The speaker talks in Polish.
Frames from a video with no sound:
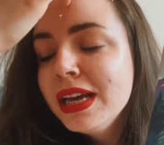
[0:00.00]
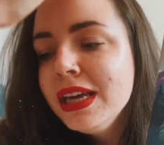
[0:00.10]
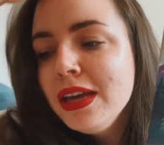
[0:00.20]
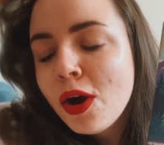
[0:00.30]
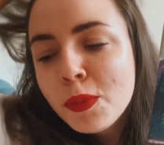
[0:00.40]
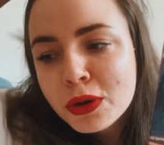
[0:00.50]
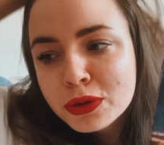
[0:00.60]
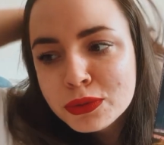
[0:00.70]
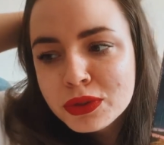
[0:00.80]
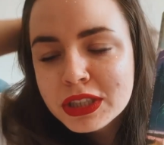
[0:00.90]
i obok
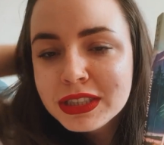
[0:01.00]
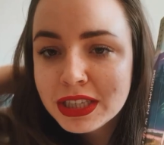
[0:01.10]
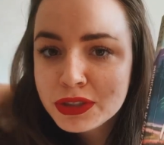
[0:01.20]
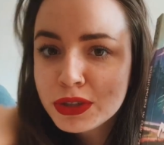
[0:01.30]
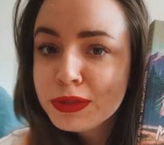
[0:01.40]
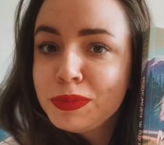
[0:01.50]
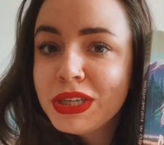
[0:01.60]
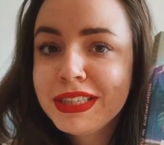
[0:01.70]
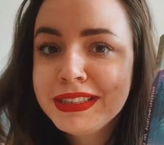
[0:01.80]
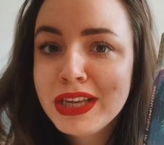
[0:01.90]
których ciężko jest
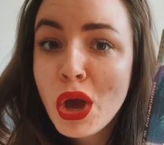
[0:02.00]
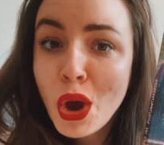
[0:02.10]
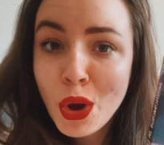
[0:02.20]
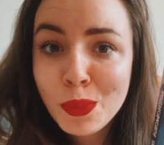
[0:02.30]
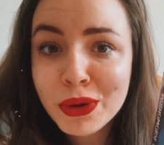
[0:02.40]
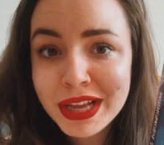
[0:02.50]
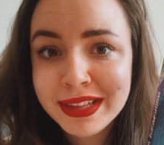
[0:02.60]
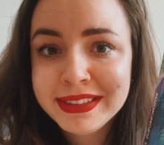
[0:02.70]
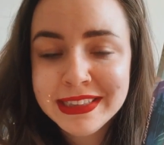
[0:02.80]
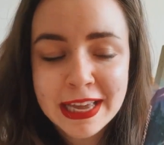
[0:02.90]
przejść
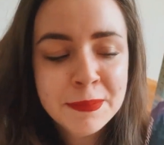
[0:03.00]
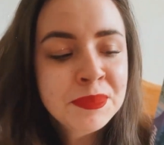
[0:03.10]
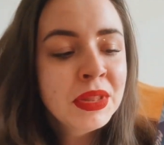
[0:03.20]
obojętnie.